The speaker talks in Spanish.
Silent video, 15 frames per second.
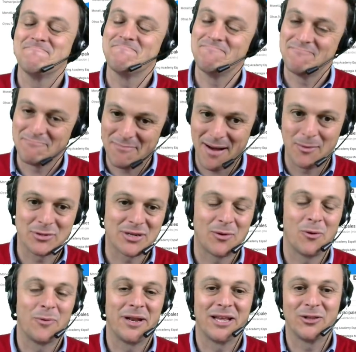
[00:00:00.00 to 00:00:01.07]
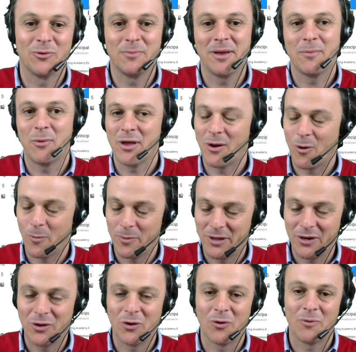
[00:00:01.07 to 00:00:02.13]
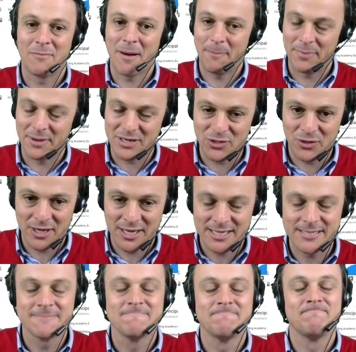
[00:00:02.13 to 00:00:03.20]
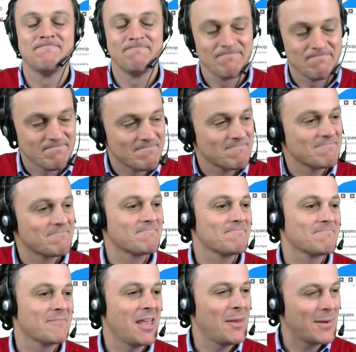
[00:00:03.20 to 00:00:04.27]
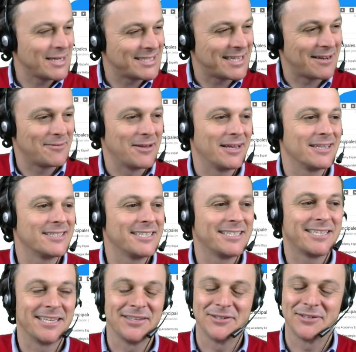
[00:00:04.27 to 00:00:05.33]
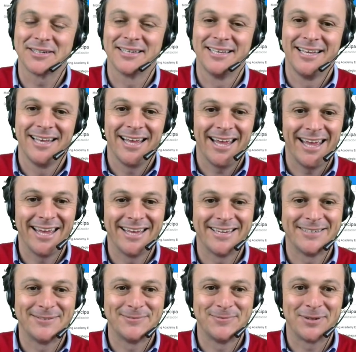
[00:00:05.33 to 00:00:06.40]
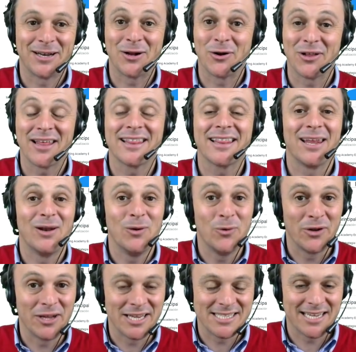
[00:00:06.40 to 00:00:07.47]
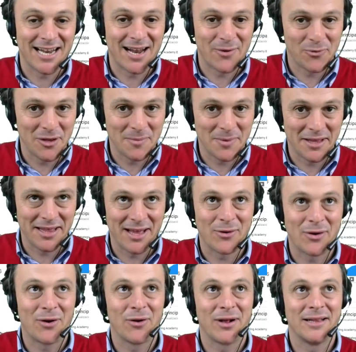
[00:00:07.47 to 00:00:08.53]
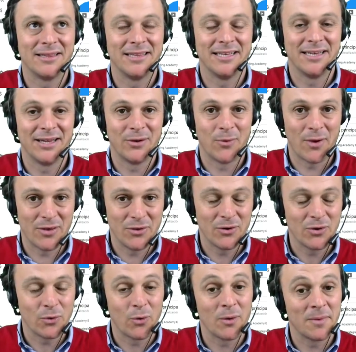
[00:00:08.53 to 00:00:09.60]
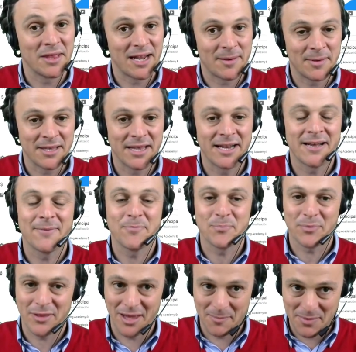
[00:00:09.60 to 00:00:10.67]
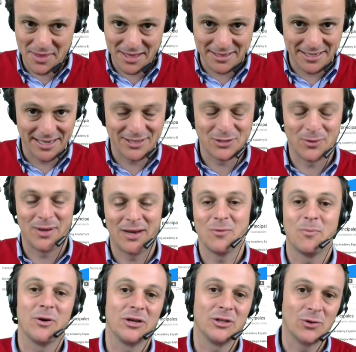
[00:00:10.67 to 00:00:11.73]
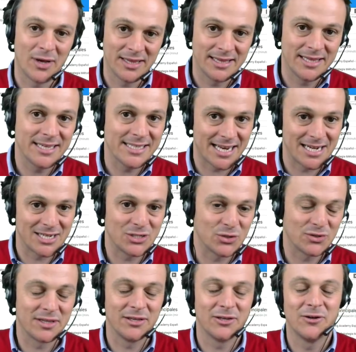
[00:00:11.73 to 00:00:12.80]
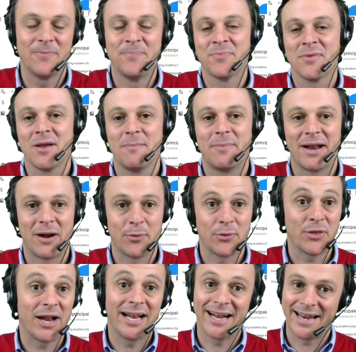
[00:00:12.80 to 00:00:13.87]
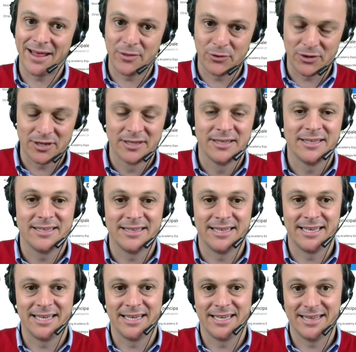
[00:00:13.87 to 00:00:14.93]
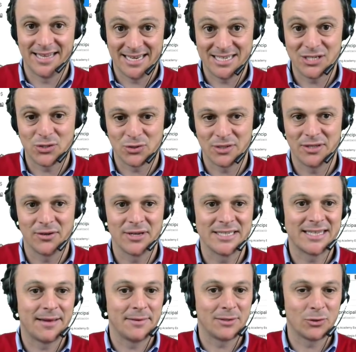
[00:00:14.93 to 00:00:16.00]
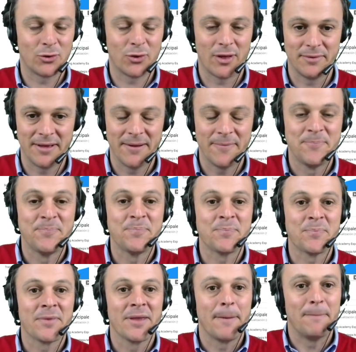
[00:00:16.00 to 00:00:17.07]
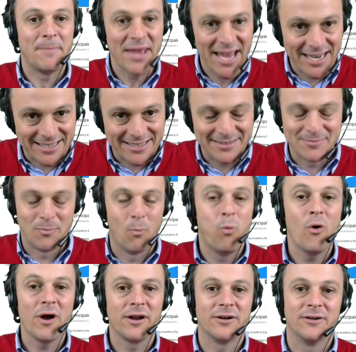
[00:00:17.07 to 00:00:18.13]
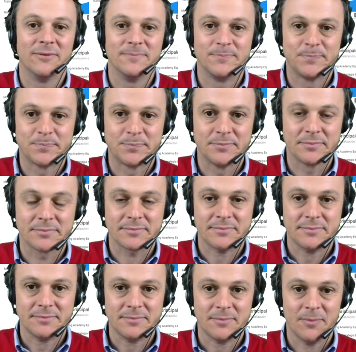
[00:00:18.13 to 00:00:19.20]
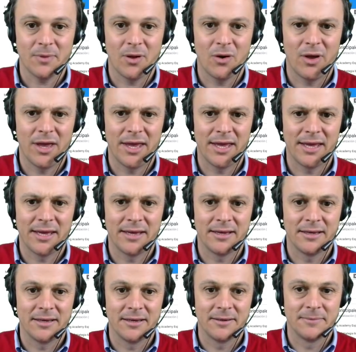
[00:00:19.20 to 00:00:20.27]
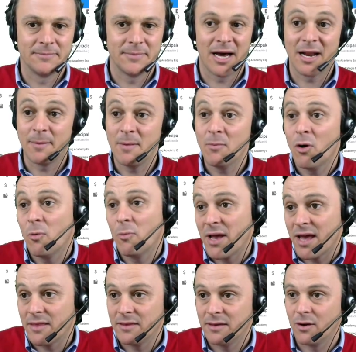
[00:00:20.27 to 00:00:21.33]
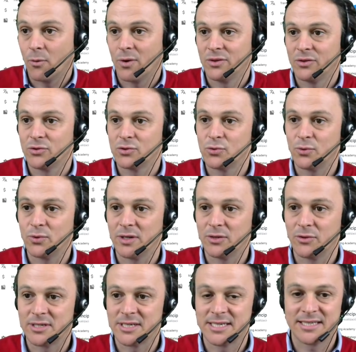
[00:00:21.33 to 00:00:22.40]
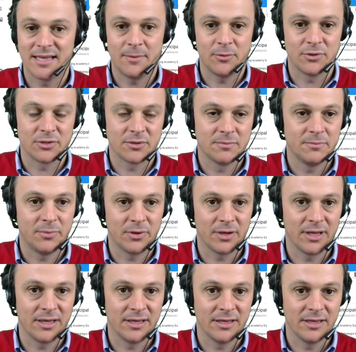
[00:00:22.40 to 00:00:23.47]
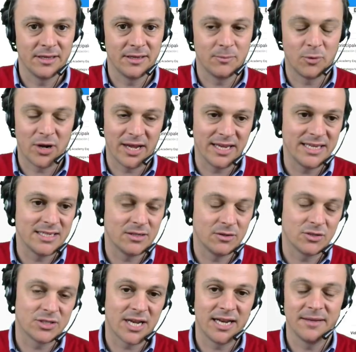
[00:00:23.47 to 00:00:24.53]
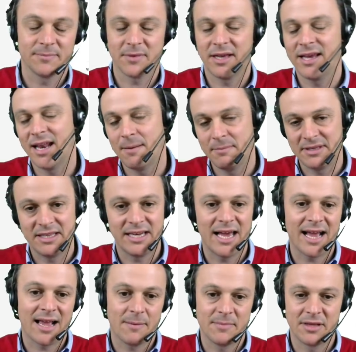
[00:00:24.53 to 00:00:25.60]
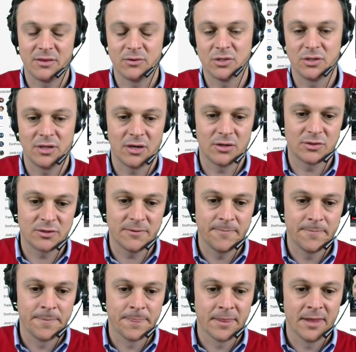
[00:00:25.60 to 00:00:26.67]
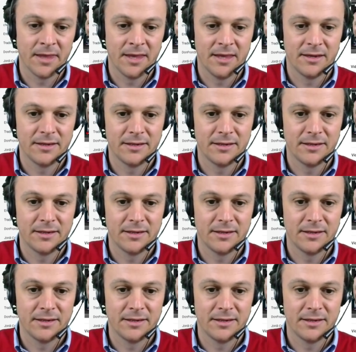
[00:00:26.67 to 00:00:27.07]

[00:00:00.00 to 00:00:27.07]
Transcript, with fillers: vamos a volver a tope, voy a volver con más personas. Y va a estar bien, sí señor. recordad que el lunes a las 9 y media hora local de Nueva York, 9 y media de la mañana, empieza el directo, ¿vale? Un poquito antes haré el sorteo para anunciar el ganador de, ese sorteo que está abierto todavía. Bien, bueno. Eh, ahora mismo os voy a decir en cuántos suscriptores estamos, porque, bueno, aquí nos sale, es que las métricas cambian de un sitio a otro. Hola, Trade.